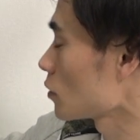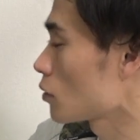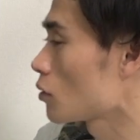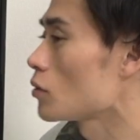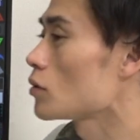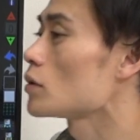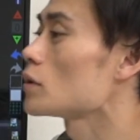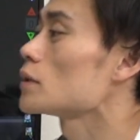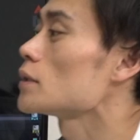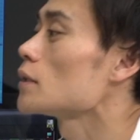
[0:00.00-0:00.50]

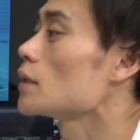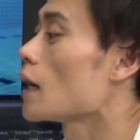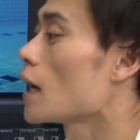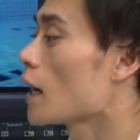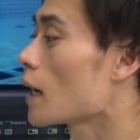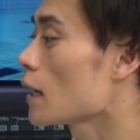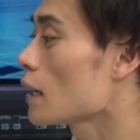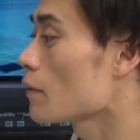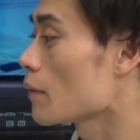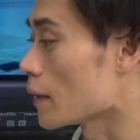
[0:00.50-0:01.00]
こう
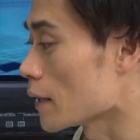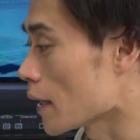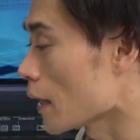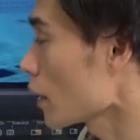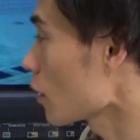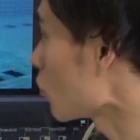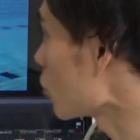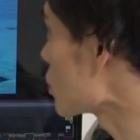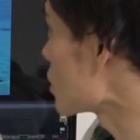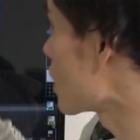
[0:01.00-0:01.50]
上がれば
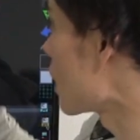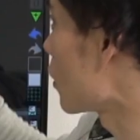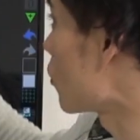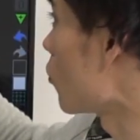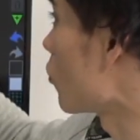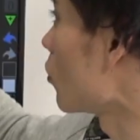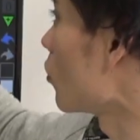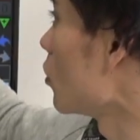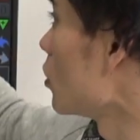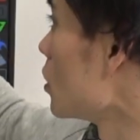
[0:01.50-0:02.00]
ね腰が
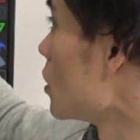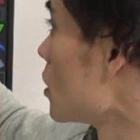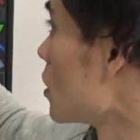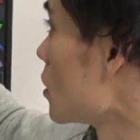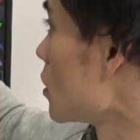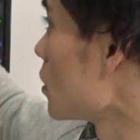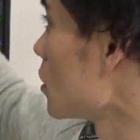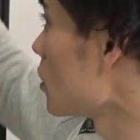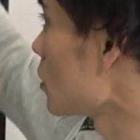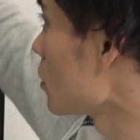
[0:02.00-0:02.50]
ここ
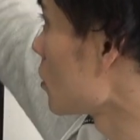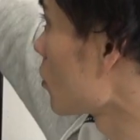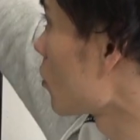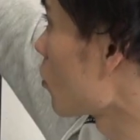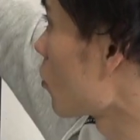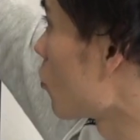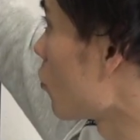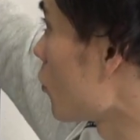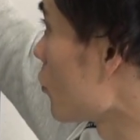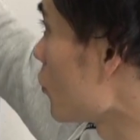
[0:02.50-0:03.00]

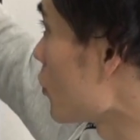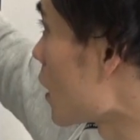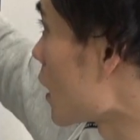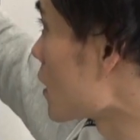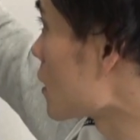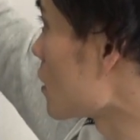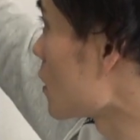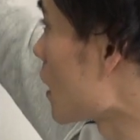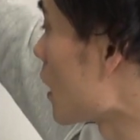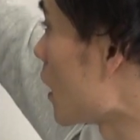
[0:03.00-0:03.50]
こういうふうに
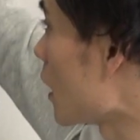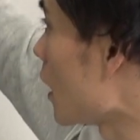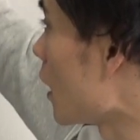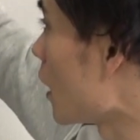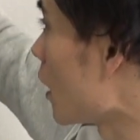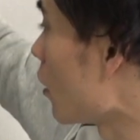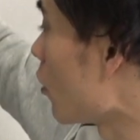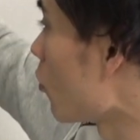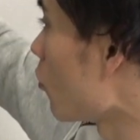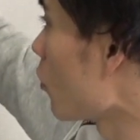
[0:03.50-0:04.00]
あ、
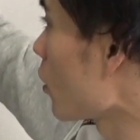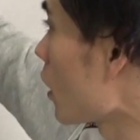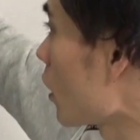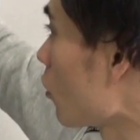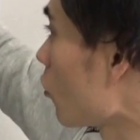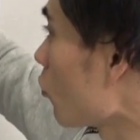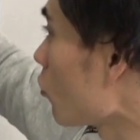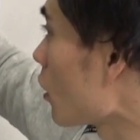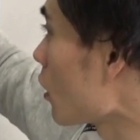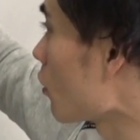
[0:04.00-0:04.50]
えー、重りが
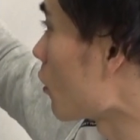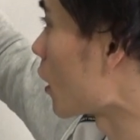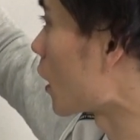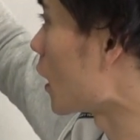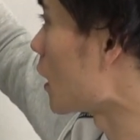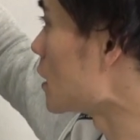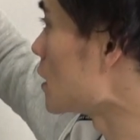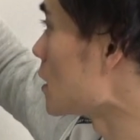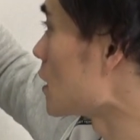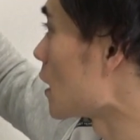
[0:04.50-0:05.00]
乗ったような
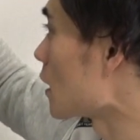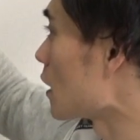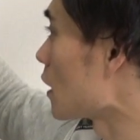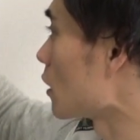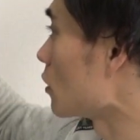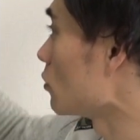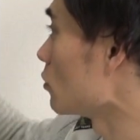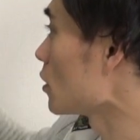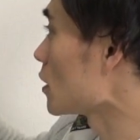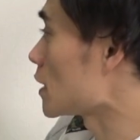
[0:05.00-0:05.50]
感じになって
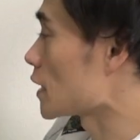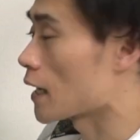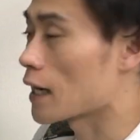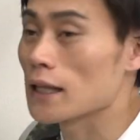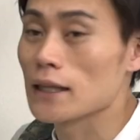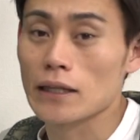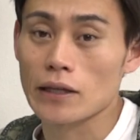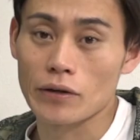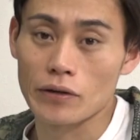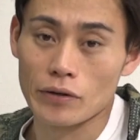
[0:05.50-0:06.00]
くるので下
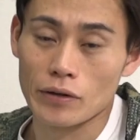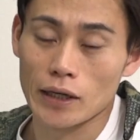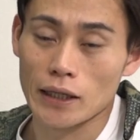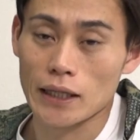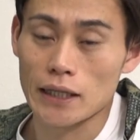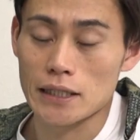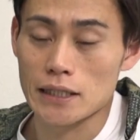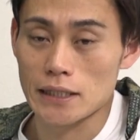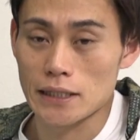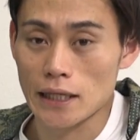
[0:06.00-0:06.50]
がってくる
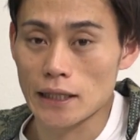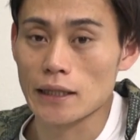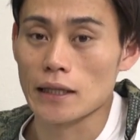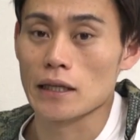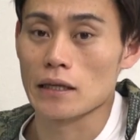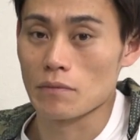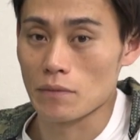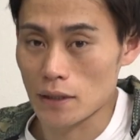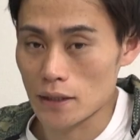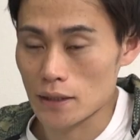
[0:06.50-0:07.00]
形になって
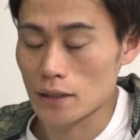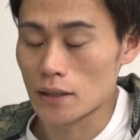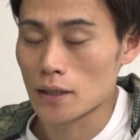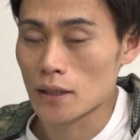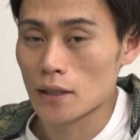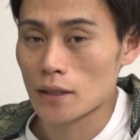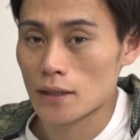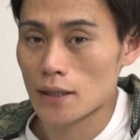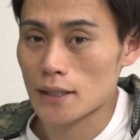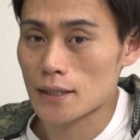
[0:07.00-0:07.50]
きま
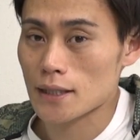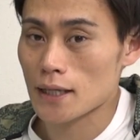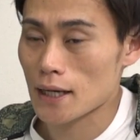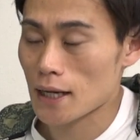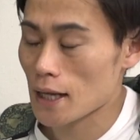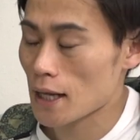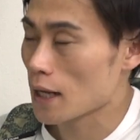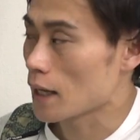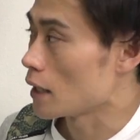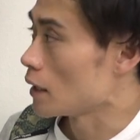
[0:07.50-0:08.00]
すですか
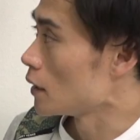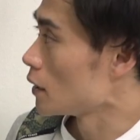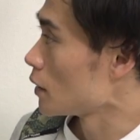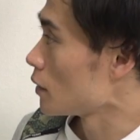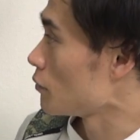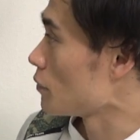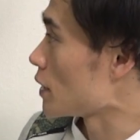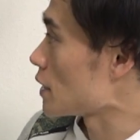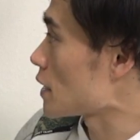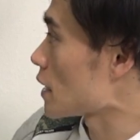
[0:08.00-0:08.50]
ら
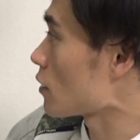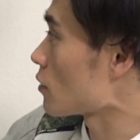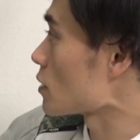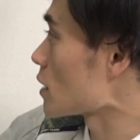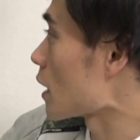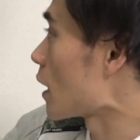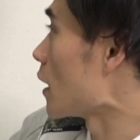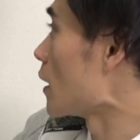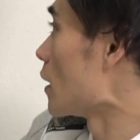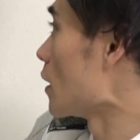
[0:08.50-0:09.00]
目線を
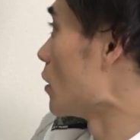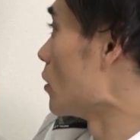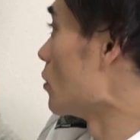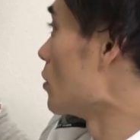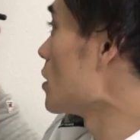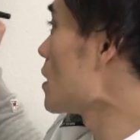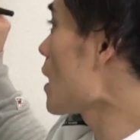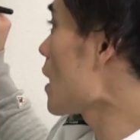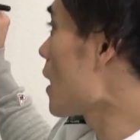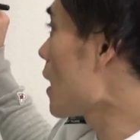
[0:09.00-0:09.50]
下げてい
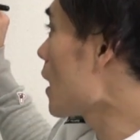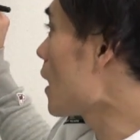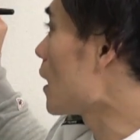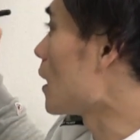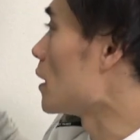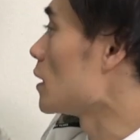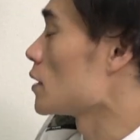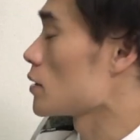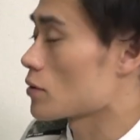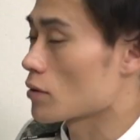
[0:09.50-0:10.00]
く
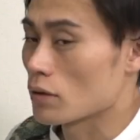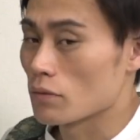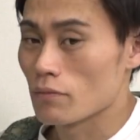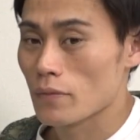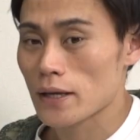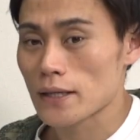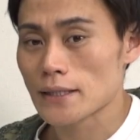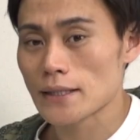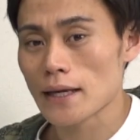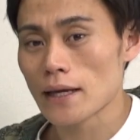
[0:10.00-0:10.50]
じゃあその
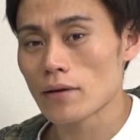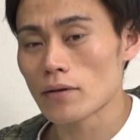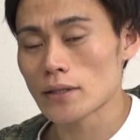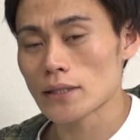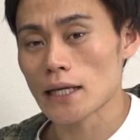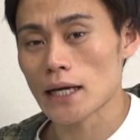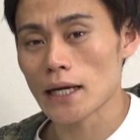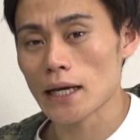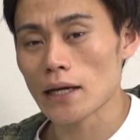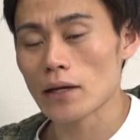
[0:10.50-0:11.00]
目線を
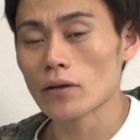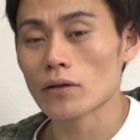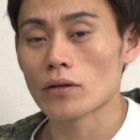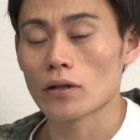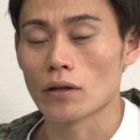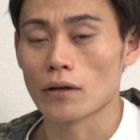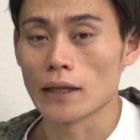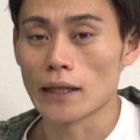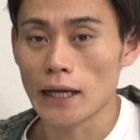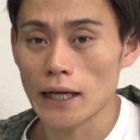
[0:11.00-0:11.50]
下げるっ
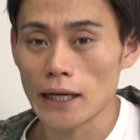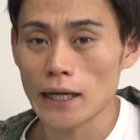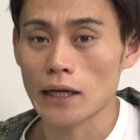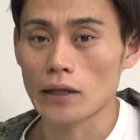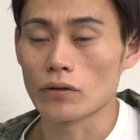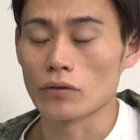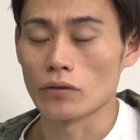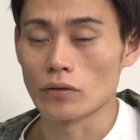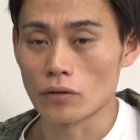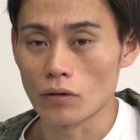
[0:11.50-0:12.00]
ていうのは何
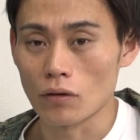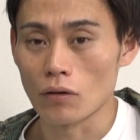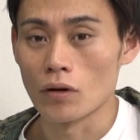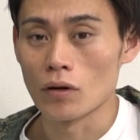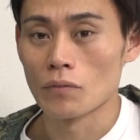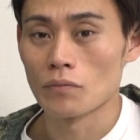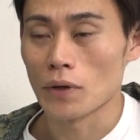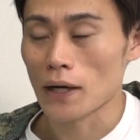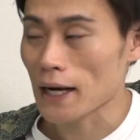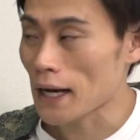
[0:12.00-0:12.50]
かという
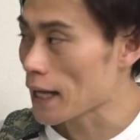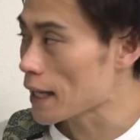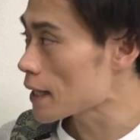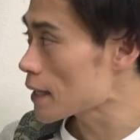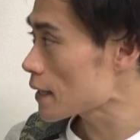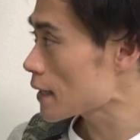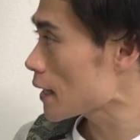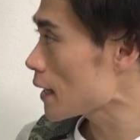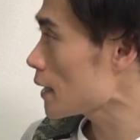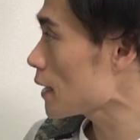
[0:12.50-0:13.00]
と、まあ、簡
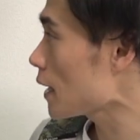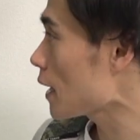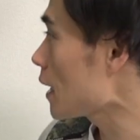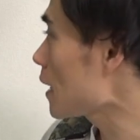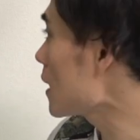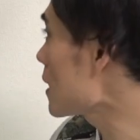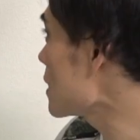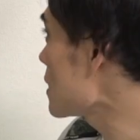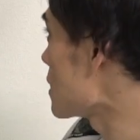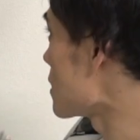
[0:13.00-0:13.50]
単な
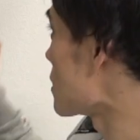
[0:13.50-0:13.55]
話